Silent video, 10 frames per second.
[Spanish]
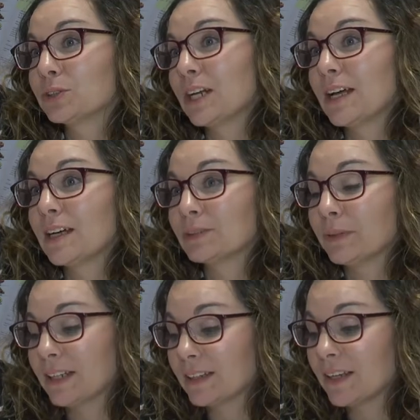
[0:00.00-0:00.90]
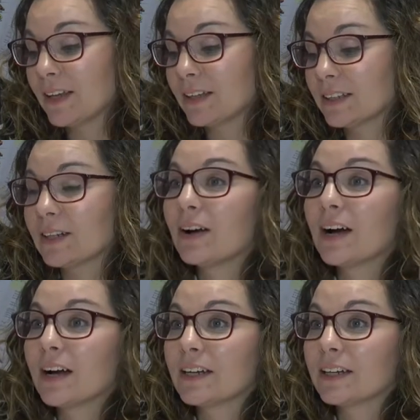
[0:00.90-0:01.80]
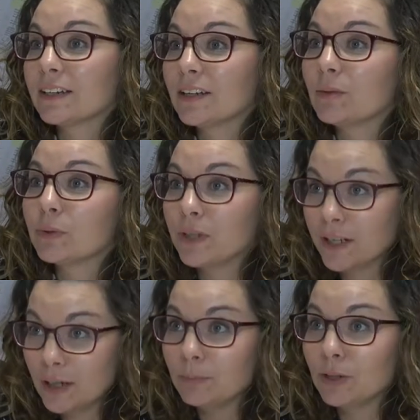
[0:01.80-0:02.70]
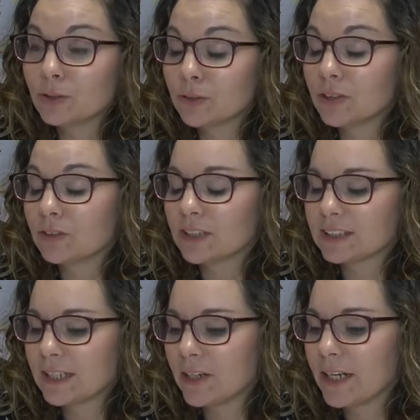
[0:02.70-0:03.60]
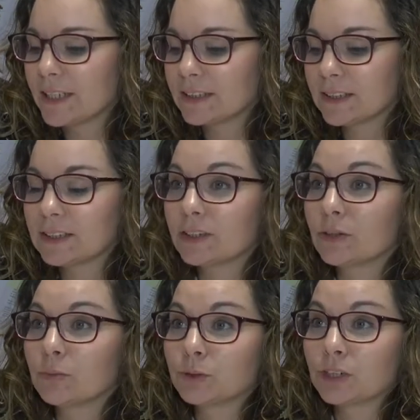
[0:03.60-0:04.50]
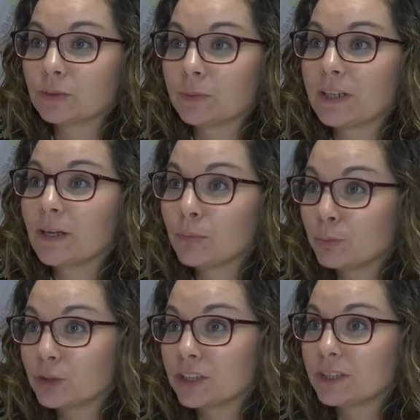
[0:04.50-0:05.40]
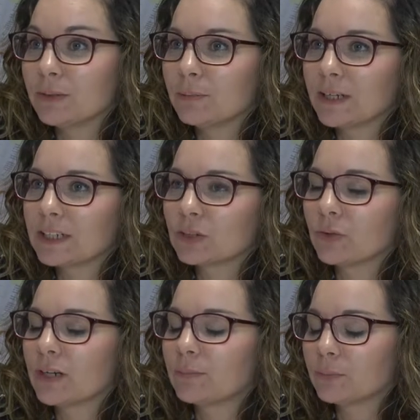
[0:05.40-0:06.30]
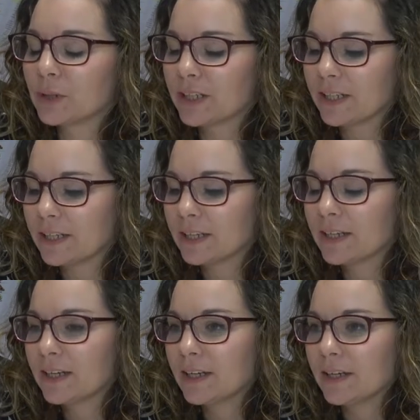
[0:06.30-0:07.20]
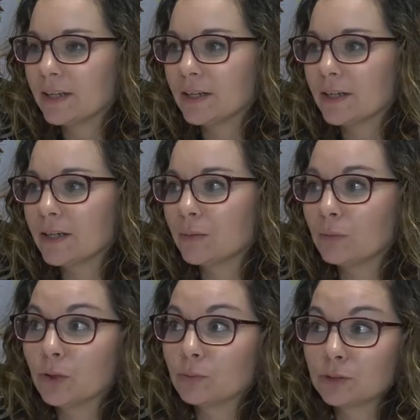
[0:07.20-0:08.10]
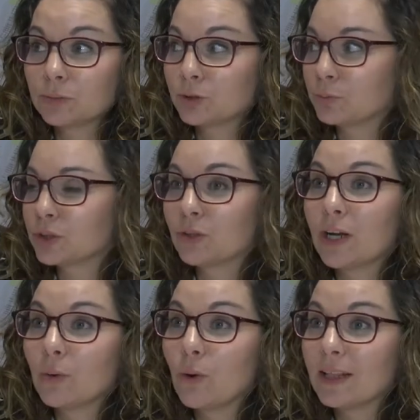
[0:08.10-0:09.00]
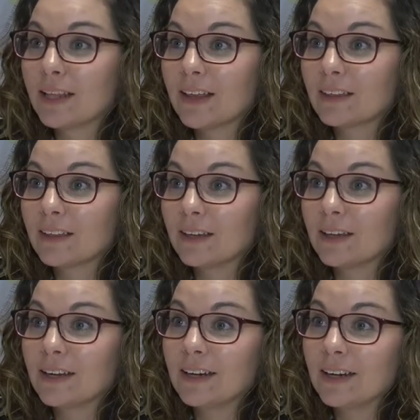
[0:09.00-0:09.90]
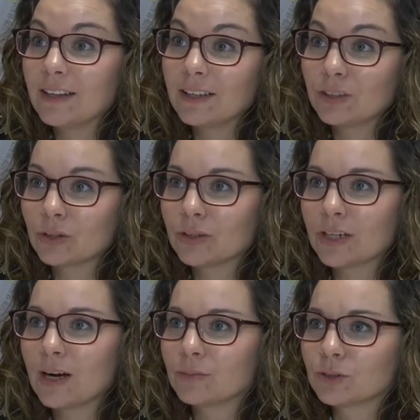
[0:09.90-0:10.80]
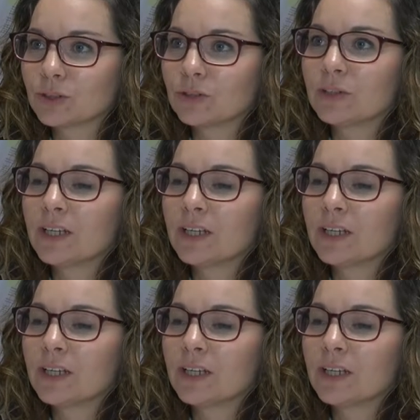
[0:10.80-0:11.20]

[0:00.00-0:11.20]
La experiencia de trabajar en el, en el piloto de Torquisena X ha sido pues, una experiencia muy positiva para Ascora, porque eh, bueno, pues hemos puesto la igualdad eh, en el centro, digamos. ¿no?